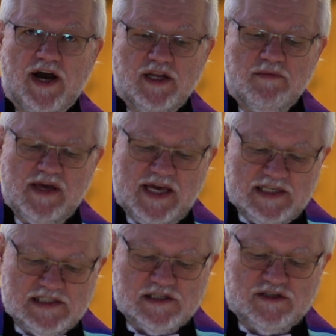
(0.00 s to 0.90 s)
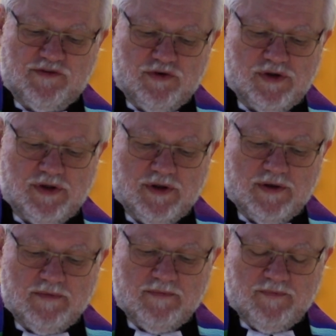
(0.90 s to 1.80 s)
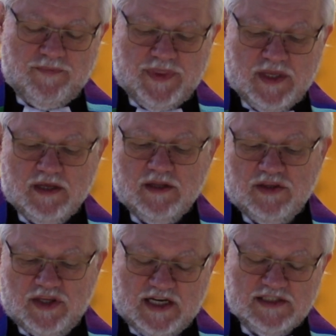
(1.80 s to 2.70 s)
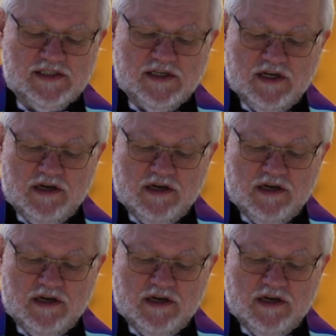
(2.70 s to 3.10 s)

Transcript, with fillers: einem Eselsfüllen. Das